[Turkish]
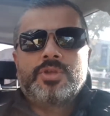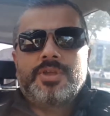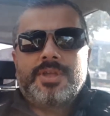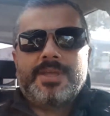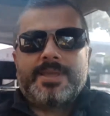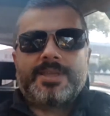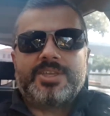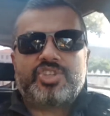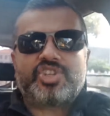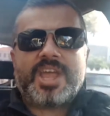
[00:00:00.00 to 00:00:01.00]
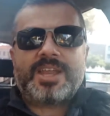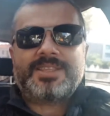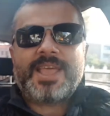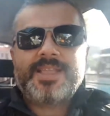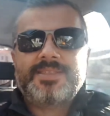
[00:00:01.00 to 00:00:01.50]
e,
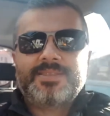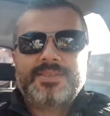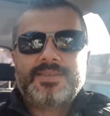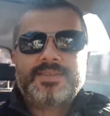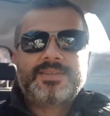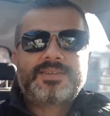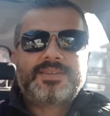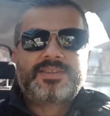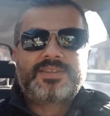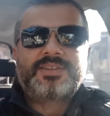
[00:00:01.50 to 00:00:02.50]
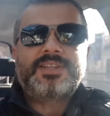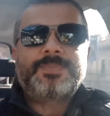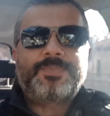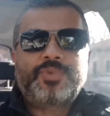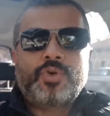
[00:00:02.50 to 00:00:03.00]
içeriden e,
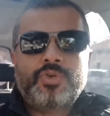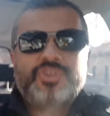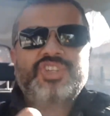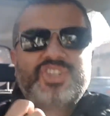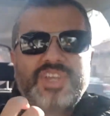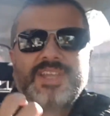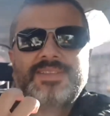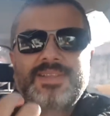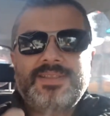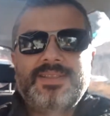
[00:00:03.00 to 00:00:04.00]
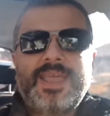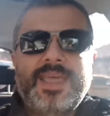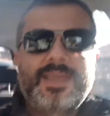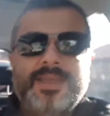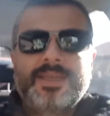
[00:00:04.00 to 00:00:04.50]
kriptoloji şeklinde
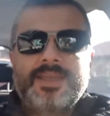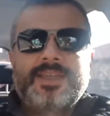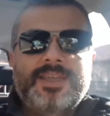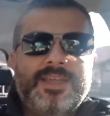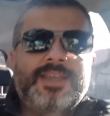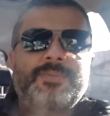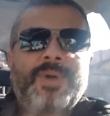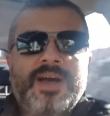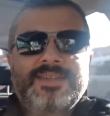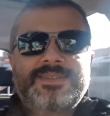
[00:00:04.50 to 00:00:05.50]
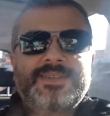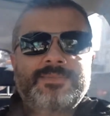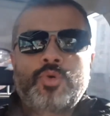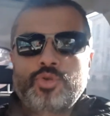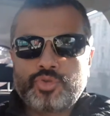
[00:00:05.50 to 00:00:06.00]
e,
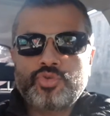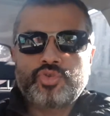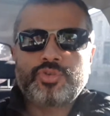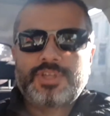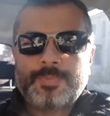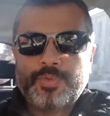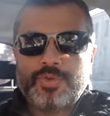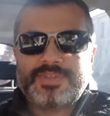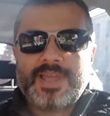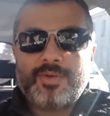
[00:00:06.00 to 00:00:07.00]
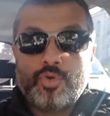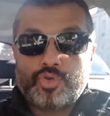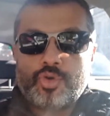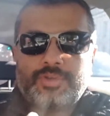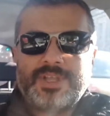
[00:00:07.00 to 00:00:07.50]
bazı bozgunculuk yapıyorsa o
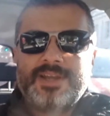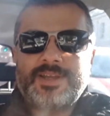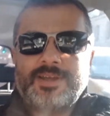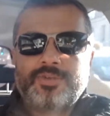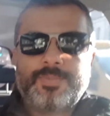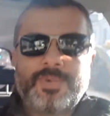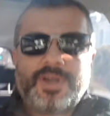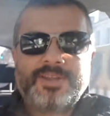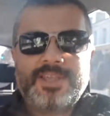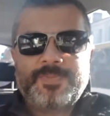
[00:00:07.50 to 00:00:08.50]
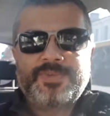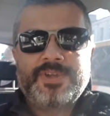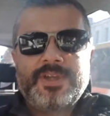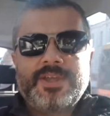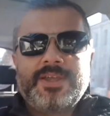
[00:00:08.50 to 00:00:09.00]
köklerini arayıp arayıp
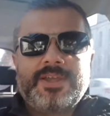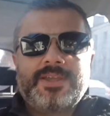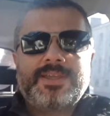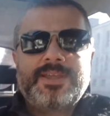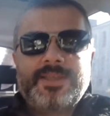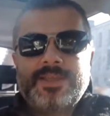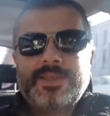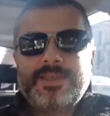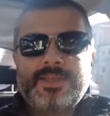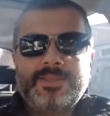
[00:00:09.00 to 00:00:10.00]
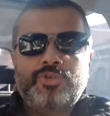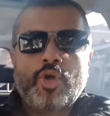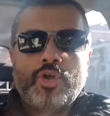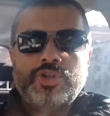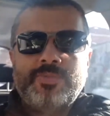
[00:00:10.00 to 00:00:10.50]
e,
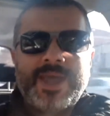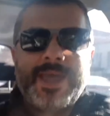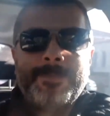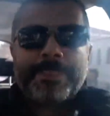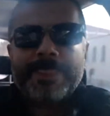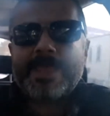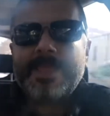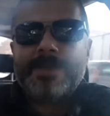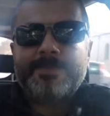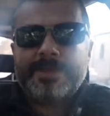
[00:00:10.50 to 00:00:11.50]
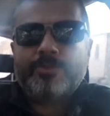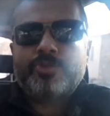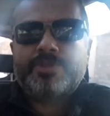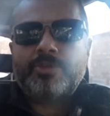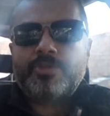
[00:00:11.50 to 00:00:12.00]
dönme eğilimleri
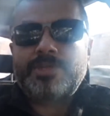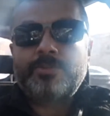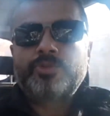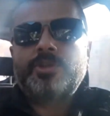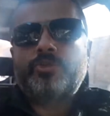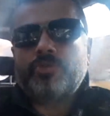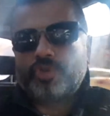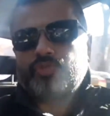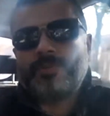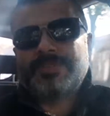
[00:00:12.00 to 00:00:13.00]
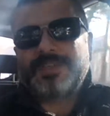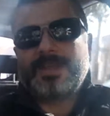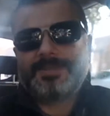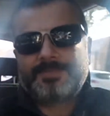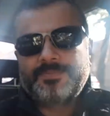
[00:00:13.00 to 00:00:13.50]
gösteriyorsa bunları konuşmamız
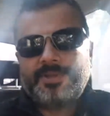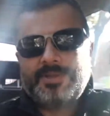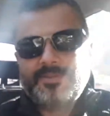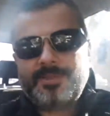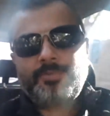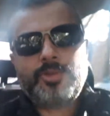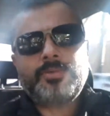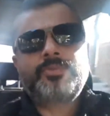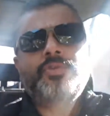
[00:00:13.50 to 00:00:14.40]
lazım. Anlatabiliyor muyum?